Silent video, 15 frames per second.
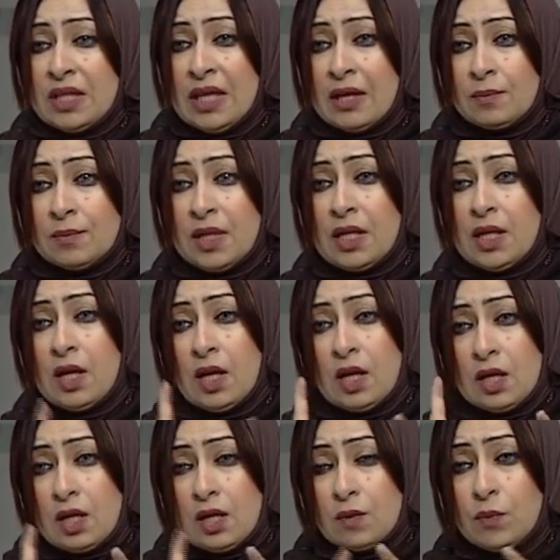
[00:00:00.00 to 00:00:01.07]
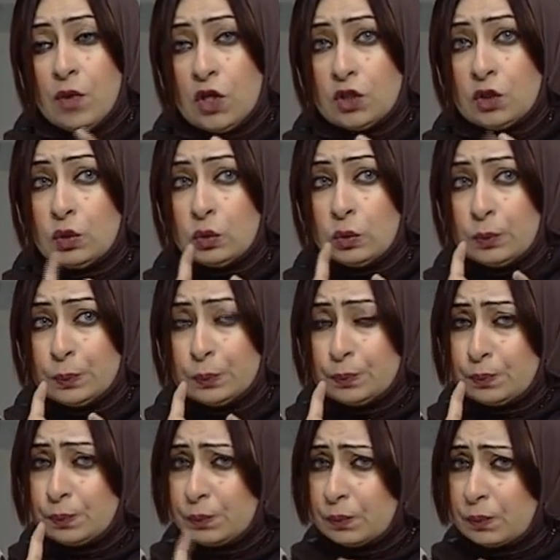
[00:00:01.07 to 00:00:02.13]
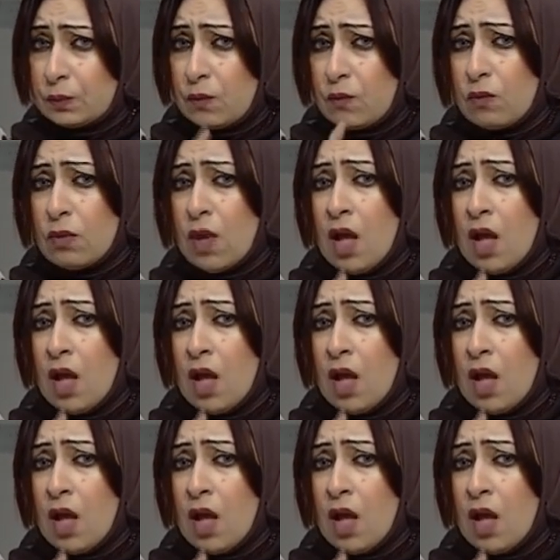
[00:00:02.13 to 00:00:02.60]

بنزود التئام العصب